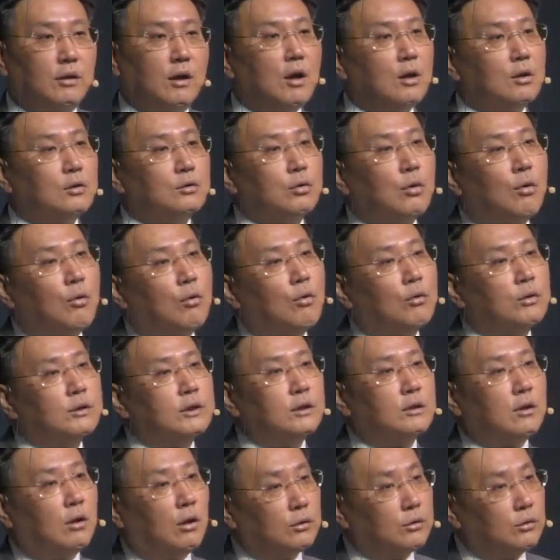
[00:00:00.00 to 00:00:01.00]
속옷이
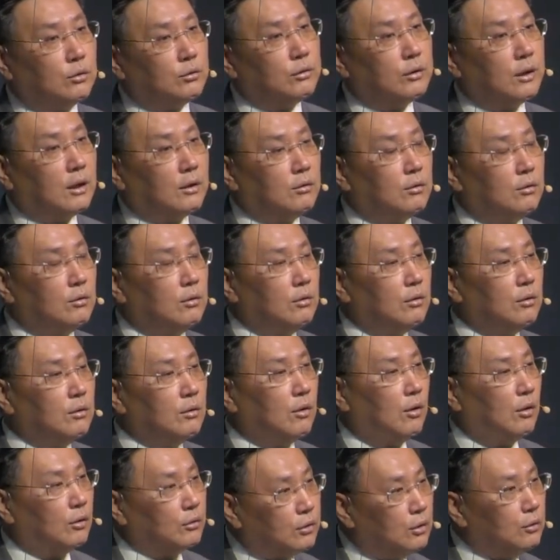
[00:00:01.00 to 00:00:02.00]
겉옷되고
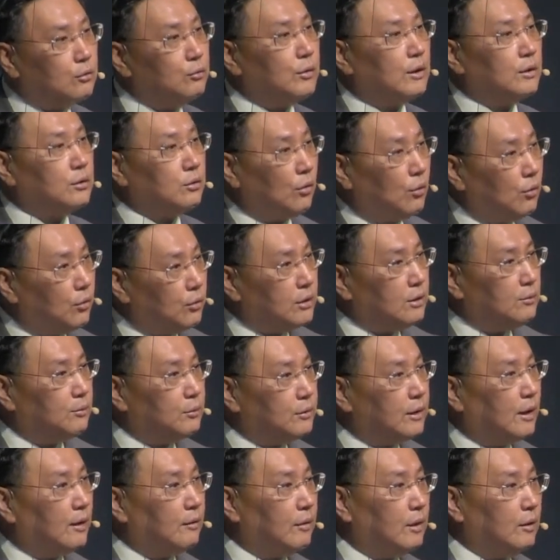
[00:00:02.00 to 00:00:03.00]
겉옷 위에 속옷 입으면
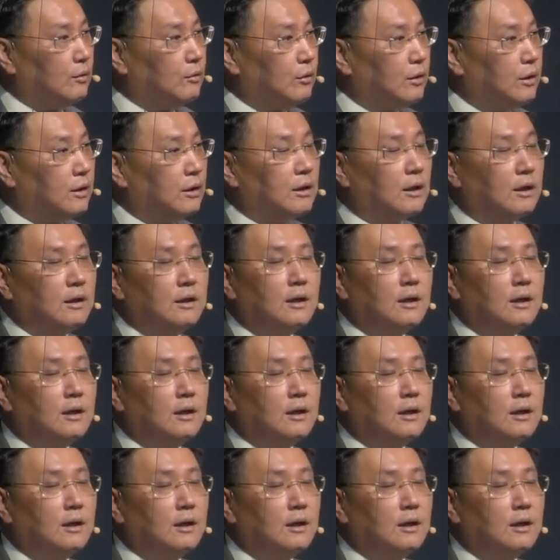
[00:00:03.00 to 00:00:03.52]
안 되고 그러니까